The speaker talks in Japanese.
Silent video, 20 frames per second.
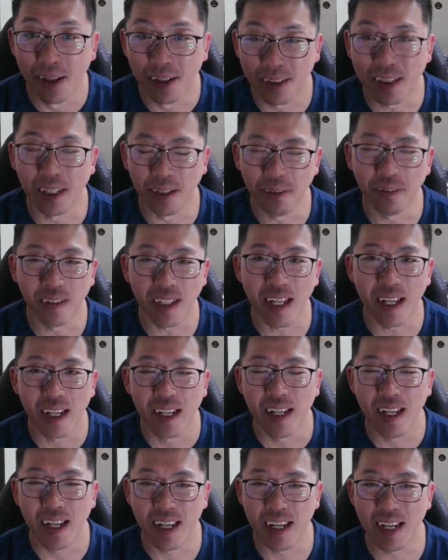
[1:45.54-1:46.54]
っていうね、
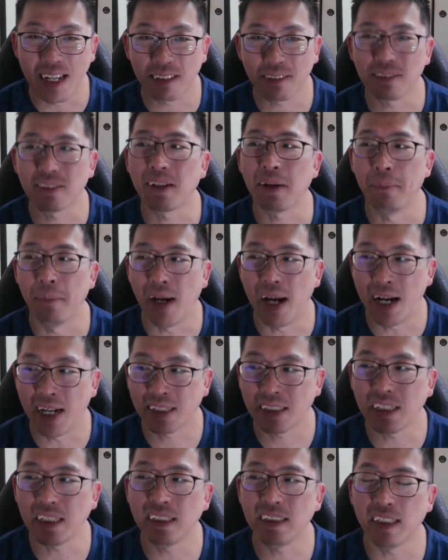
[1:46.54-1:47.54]
えー、やつとかも
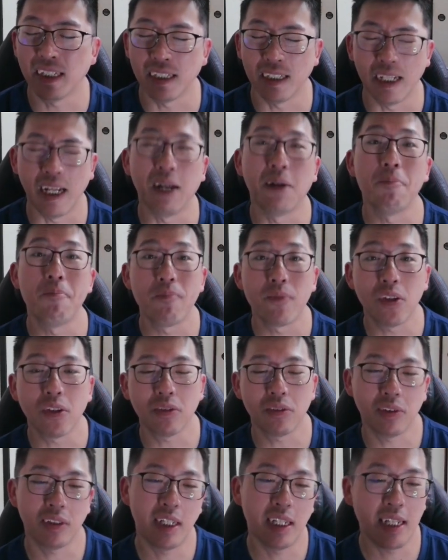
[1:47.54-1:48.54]
あったりしたんで、ちょっ
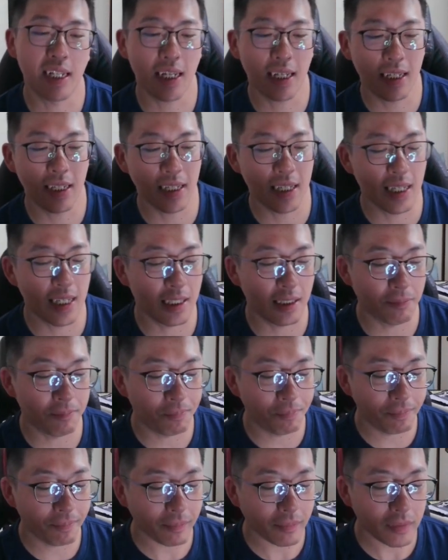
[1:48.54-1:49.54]
とね、なかなか
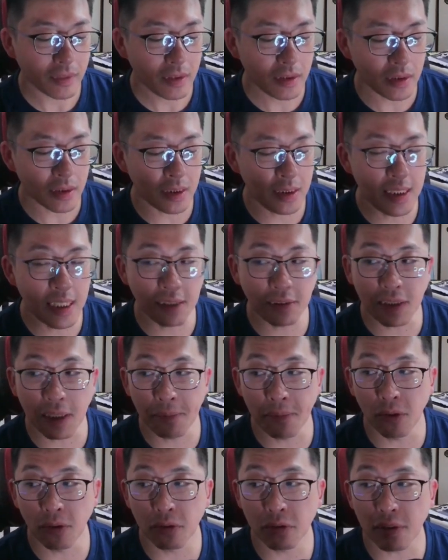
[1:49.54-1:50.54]

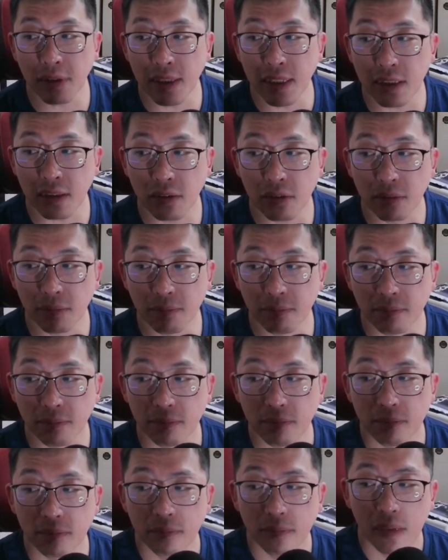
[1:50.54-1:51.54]
リアルタイム、本当はね、
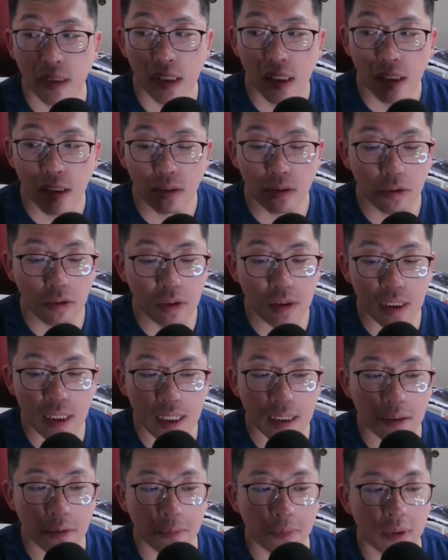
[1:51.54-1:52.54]
そういった
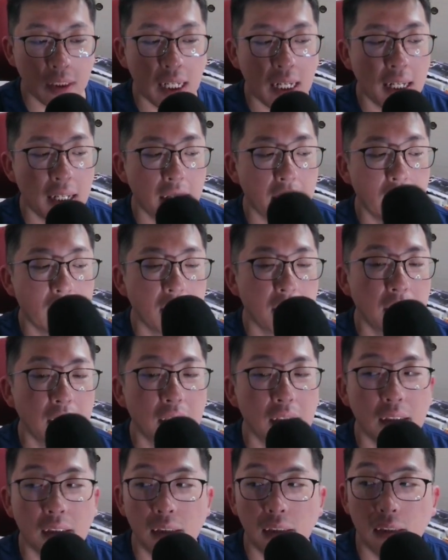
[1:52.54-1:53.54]
やつもね、
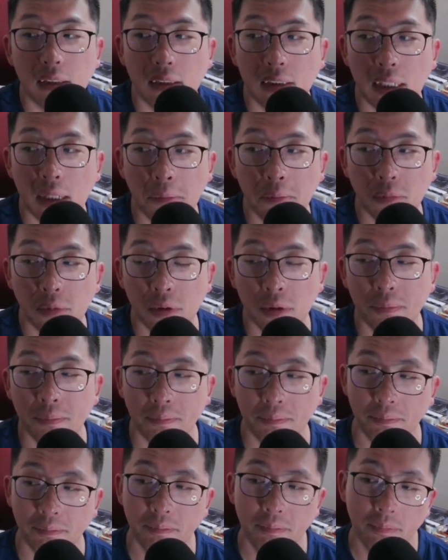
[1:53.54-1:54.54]
全部
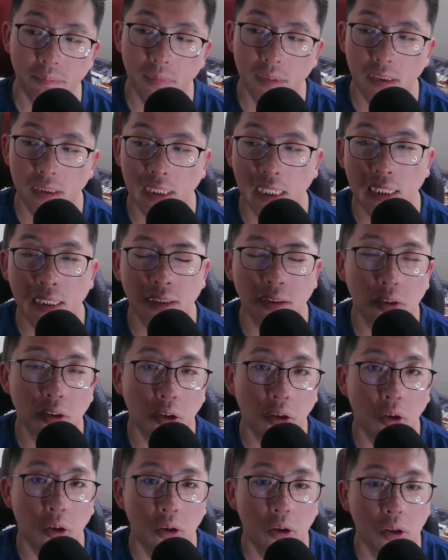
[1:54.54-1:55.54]
ちゃん
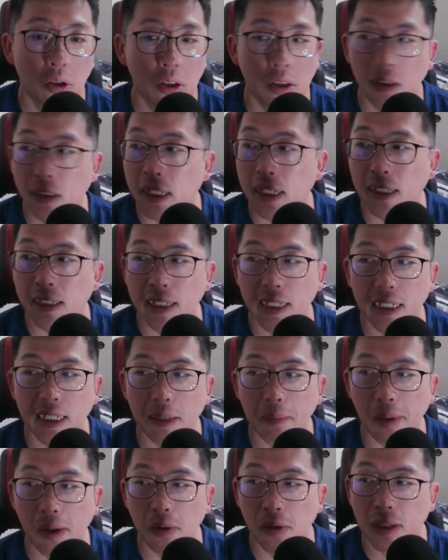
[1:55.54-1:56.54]
と、ね、でき
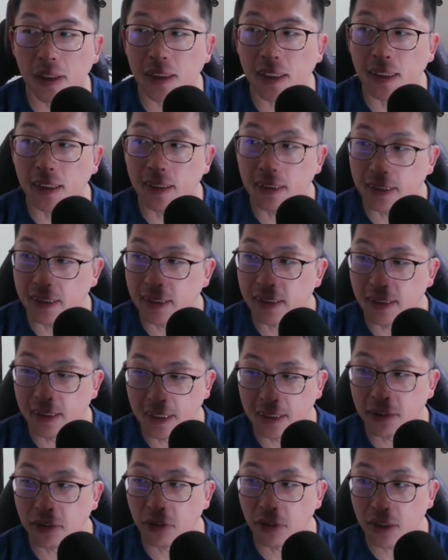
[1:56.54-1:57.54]
ればよかったんです
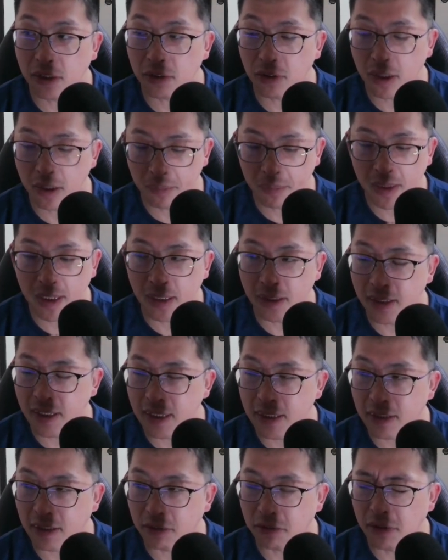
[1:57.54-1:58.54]
ですけどね、それまで
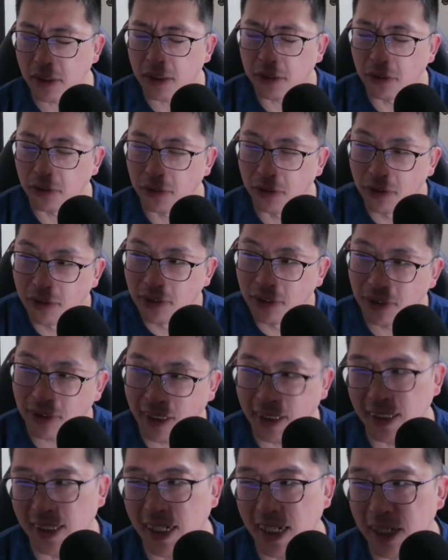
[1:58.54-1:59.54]
ですから、クラスの調子と
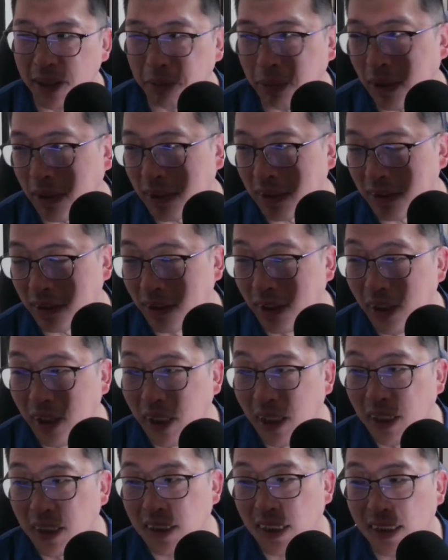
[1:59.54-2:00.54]
かに入ればよかったで
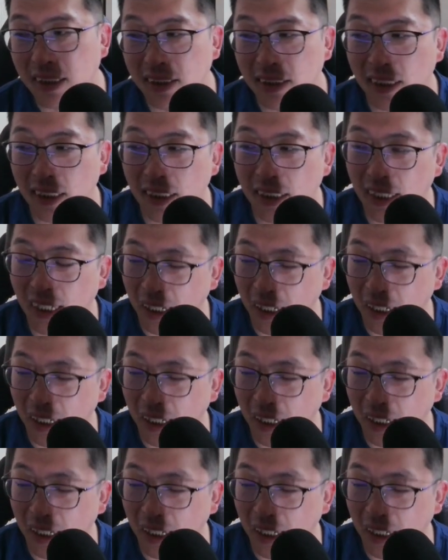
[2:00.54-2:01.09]
すさすがにね、